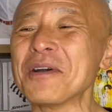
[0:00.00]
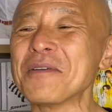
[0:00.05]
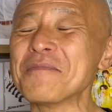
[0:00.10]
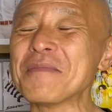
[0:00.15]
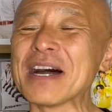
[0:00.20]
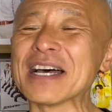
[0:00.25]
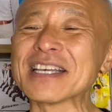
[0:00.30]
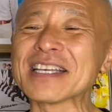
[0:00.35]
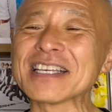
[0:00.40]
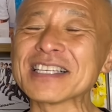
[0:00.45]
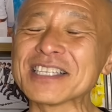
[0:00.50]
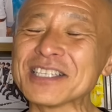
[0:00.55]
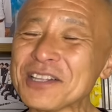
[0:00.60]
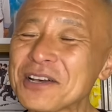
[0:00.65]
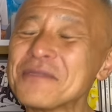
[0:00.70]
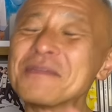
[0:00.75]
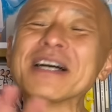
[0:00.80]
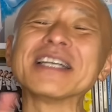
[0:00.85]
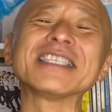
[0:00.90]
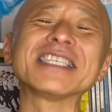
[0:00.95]
まあ、
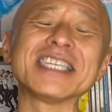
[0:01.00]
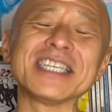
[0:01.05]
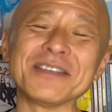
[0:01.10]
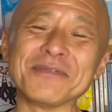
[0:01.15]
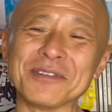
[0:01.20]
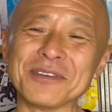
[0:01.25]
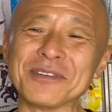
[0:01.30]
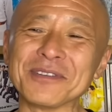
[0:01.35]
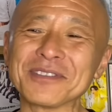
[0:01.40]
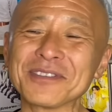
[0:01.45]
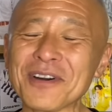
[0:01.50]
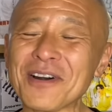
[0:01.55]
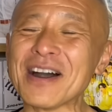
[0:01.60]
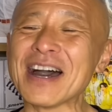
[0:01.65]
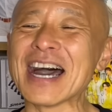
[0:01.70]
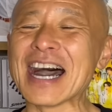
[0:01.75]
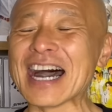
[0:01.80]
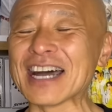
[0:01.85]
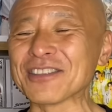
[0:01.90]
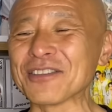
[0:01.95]
スノーマンチームと、
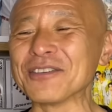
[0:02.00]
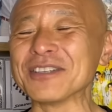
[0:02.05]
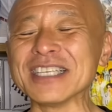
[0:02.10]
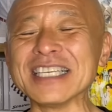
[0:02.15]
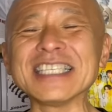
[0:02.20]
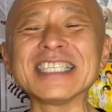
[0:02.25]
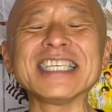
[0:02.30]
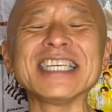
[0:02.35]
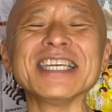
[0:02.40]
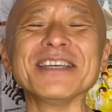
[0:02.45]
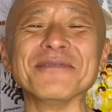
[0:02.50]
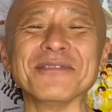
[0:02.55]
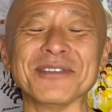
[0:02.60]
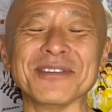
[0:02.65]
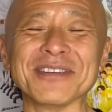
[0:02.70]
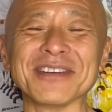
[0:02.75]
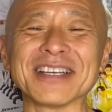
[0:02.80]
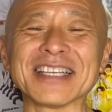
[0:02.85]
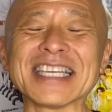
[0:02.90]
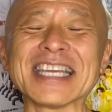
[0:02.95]
あと2
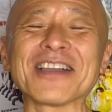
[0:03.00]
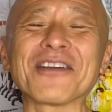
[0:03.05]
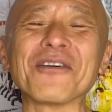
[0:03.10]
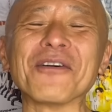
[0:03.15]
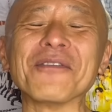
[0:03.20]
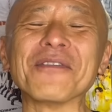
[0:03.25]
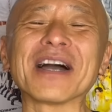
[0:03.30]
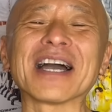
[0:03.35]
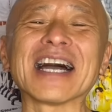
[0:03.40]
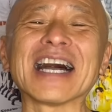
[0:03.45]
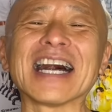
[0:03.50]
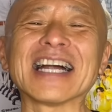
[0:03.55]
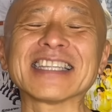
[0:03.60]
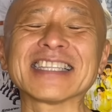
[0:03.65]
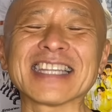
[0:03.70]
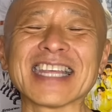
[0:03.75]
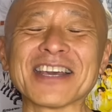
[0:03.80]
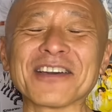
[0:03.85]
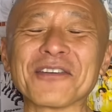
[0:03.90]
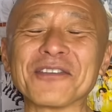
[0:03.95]
チームにこうあって、